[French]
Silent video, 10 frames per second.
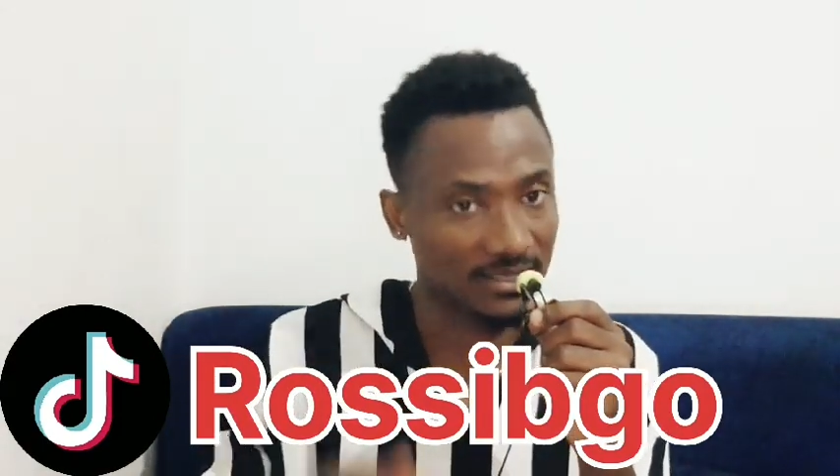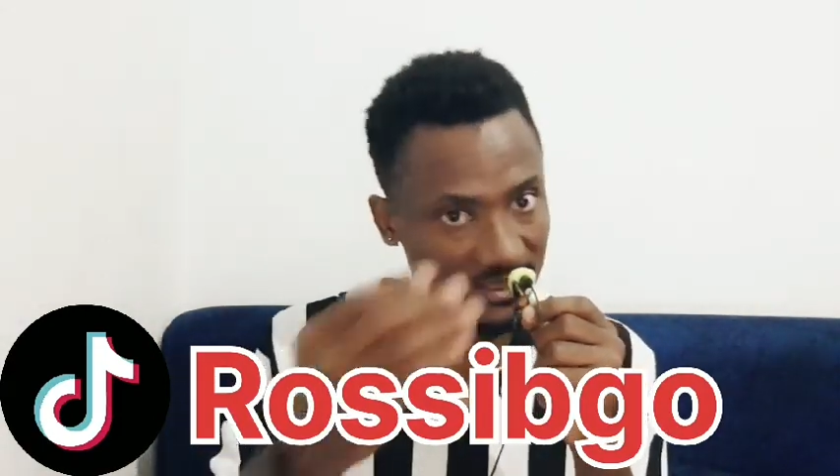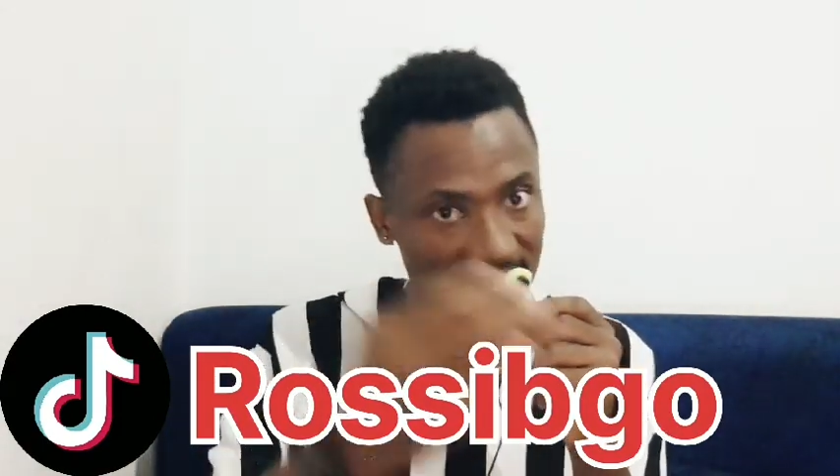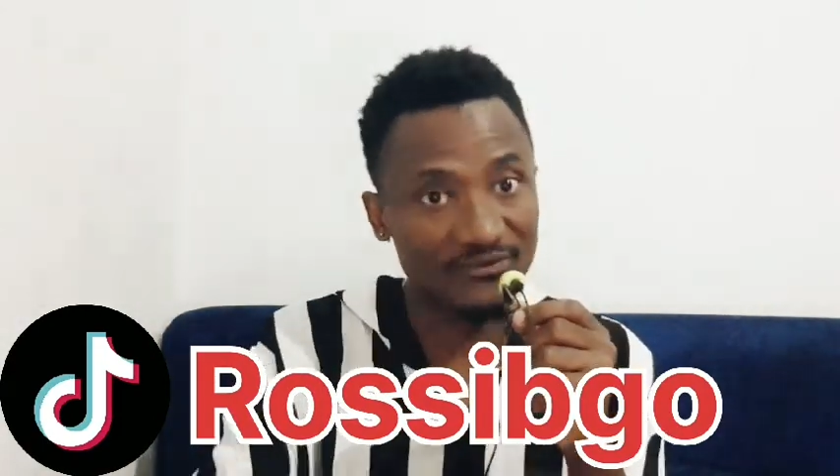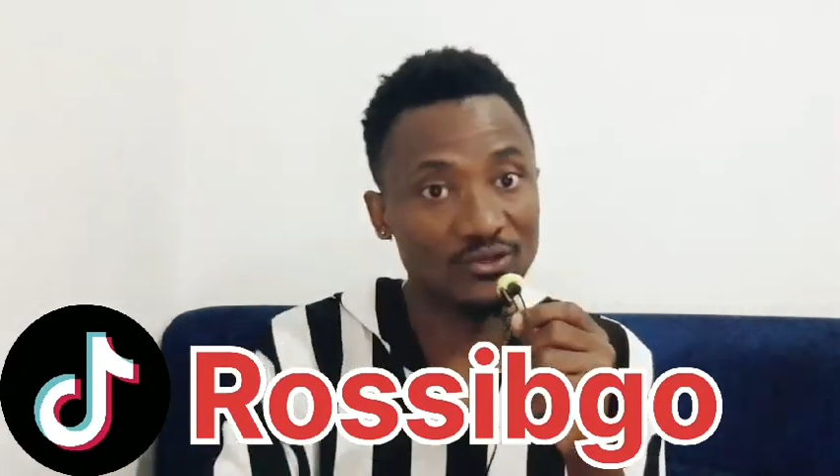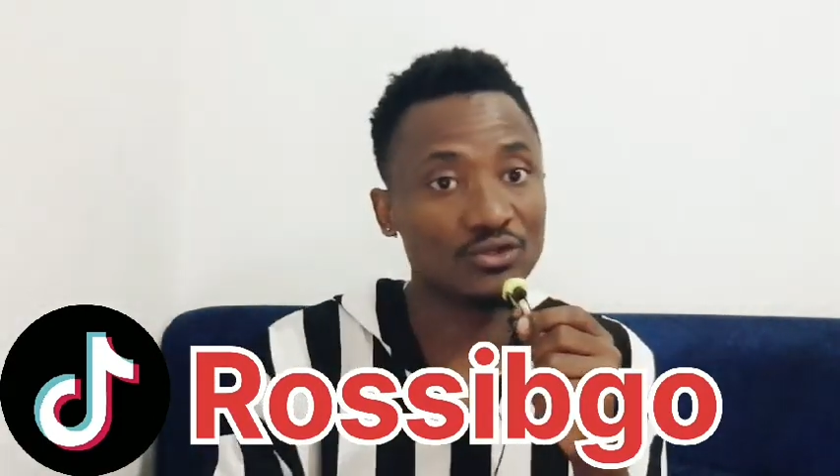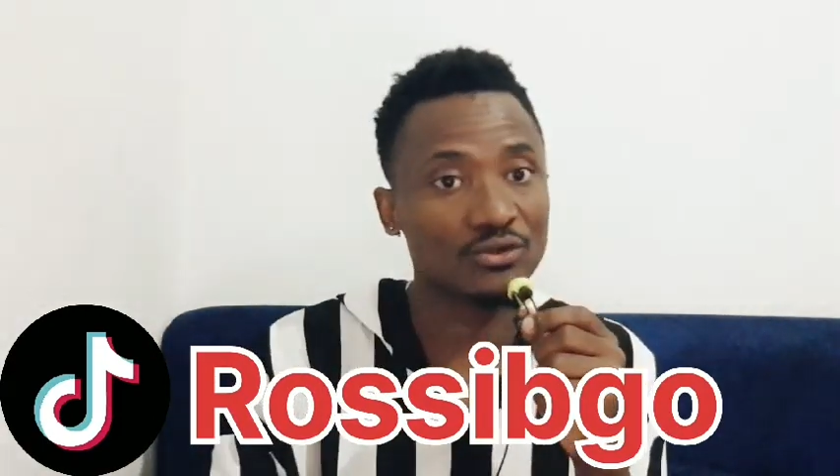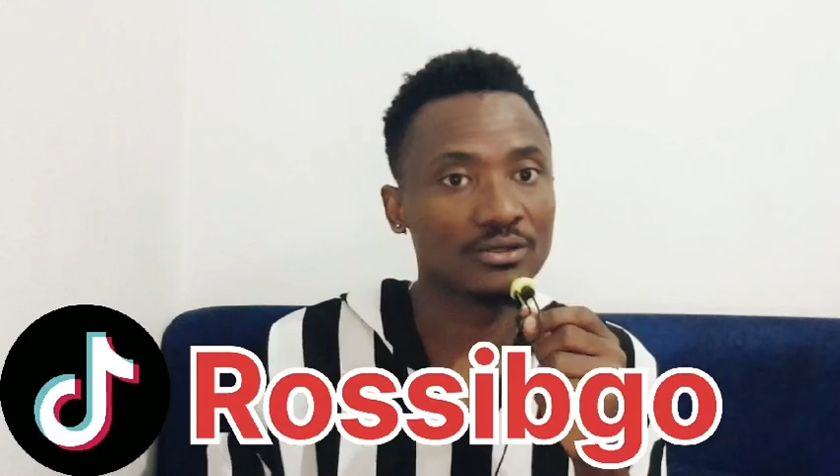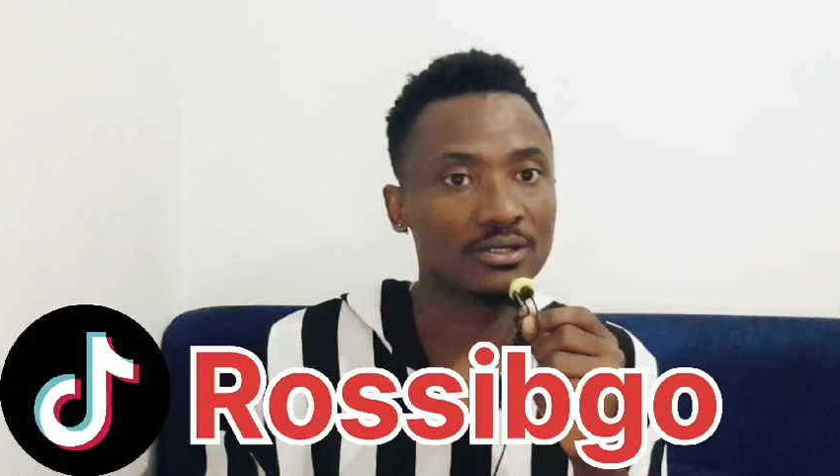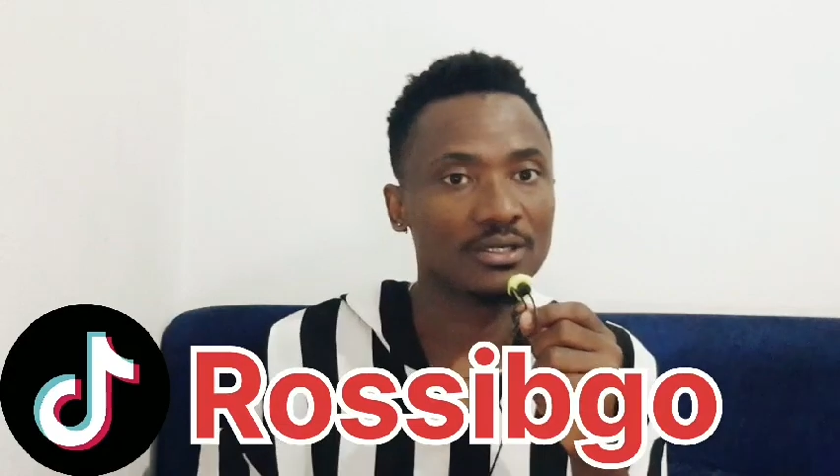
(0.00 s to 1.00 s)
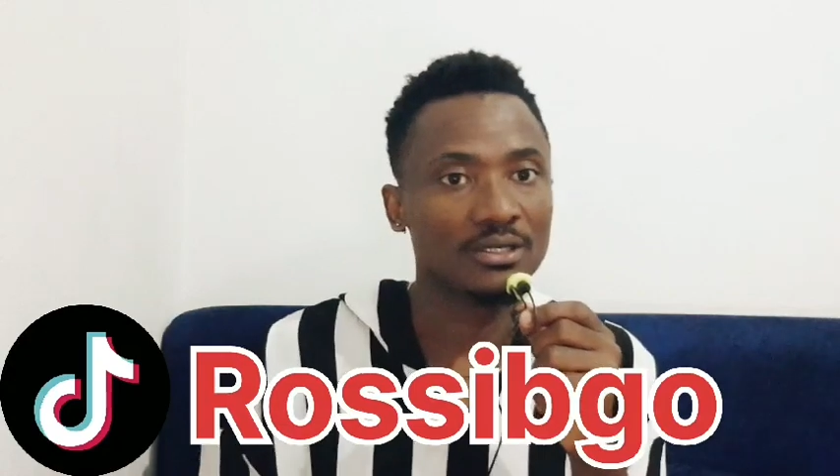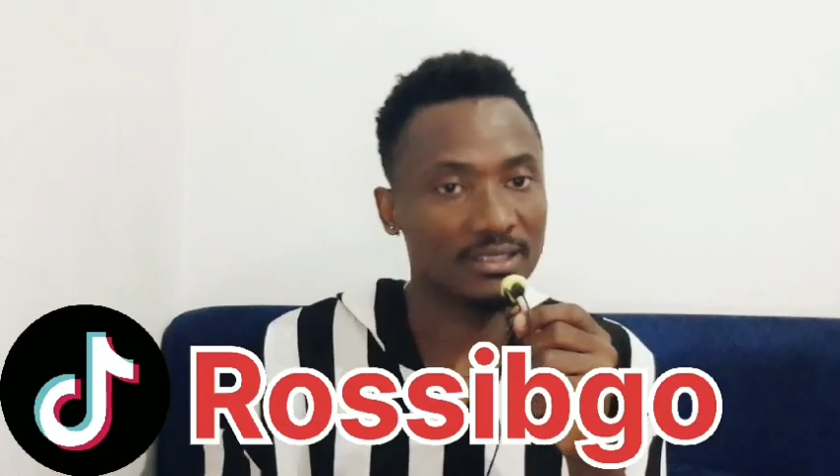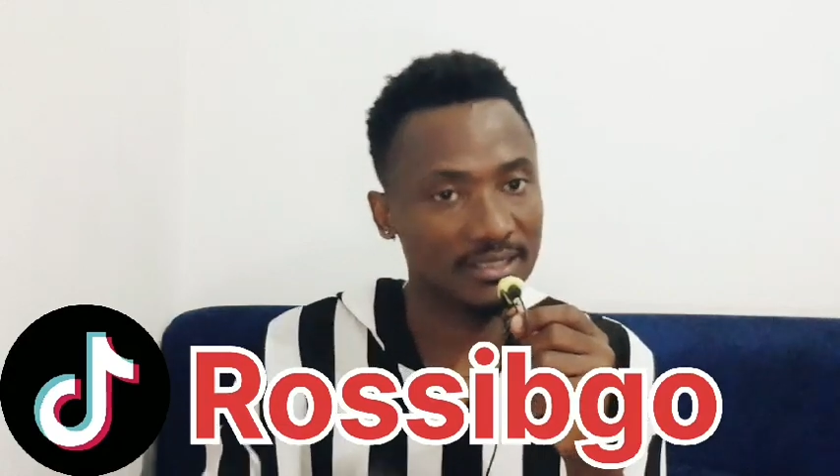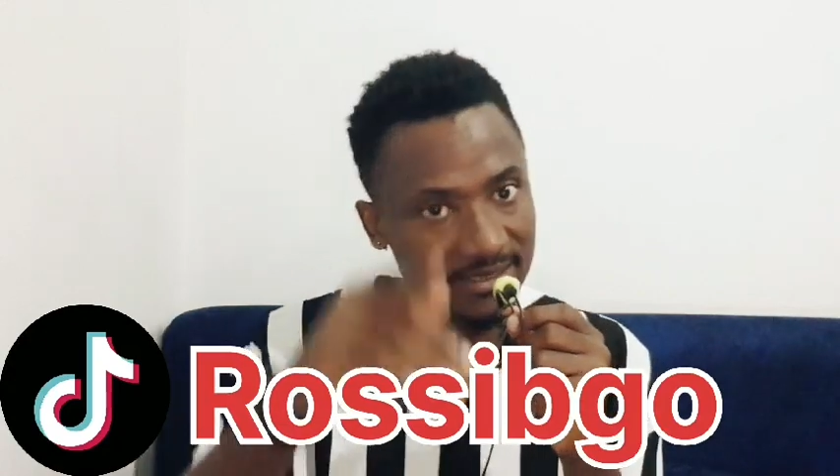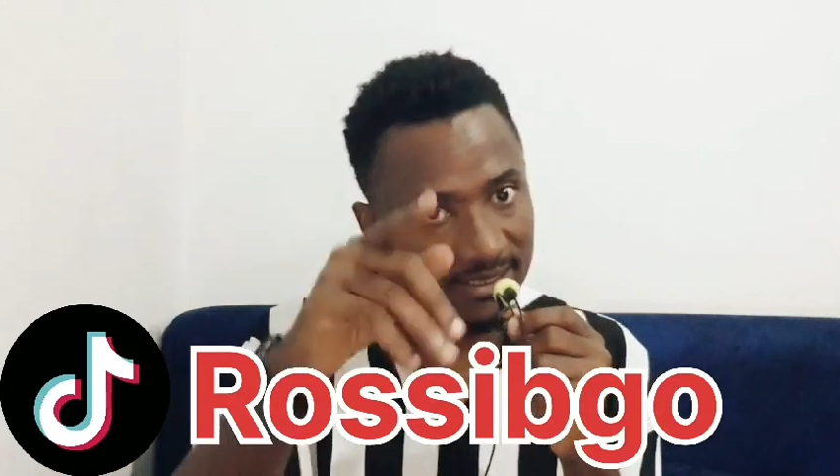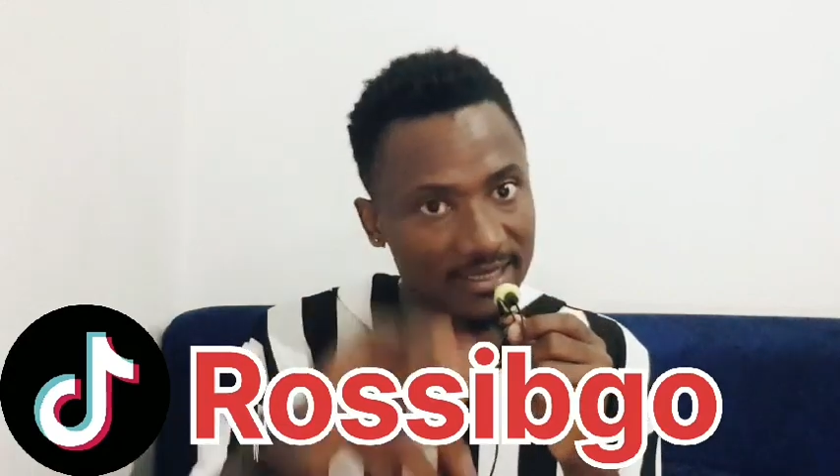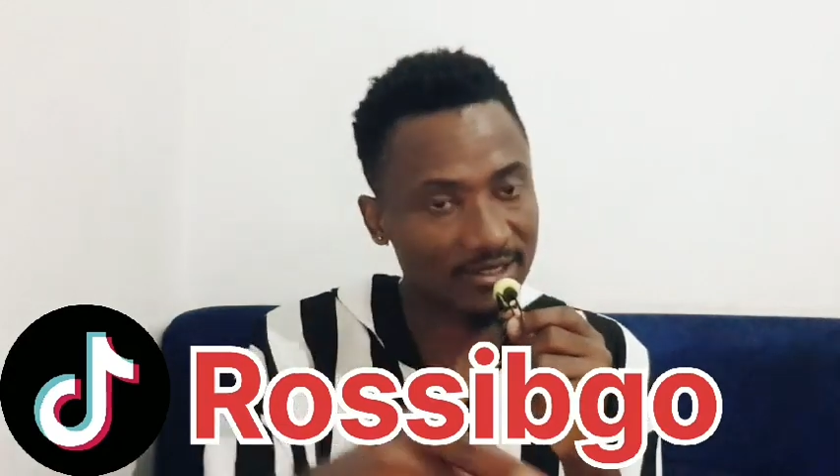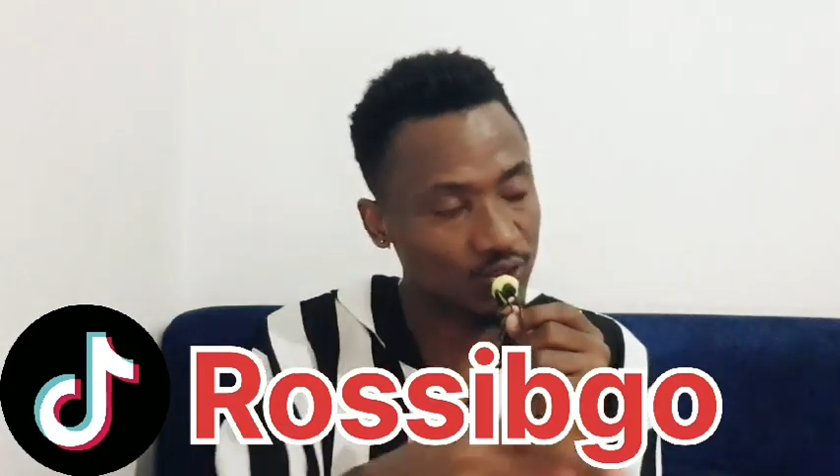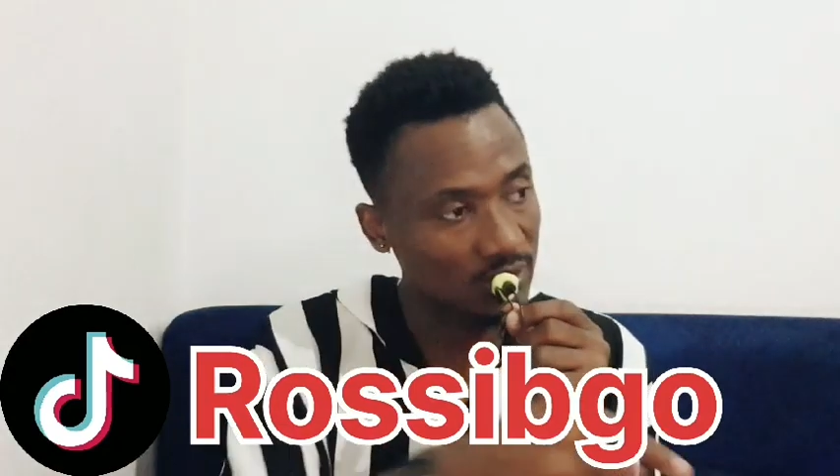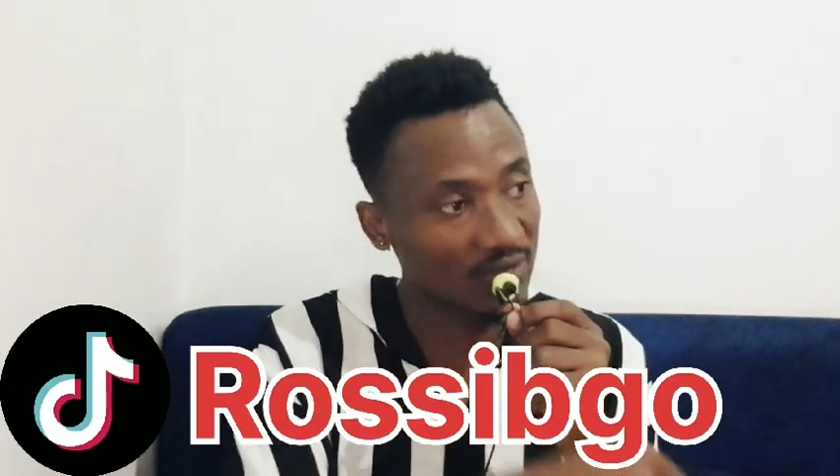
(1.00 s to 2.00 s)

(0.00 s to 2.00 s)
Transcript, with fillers: Il est venu. Hein. La déclaration,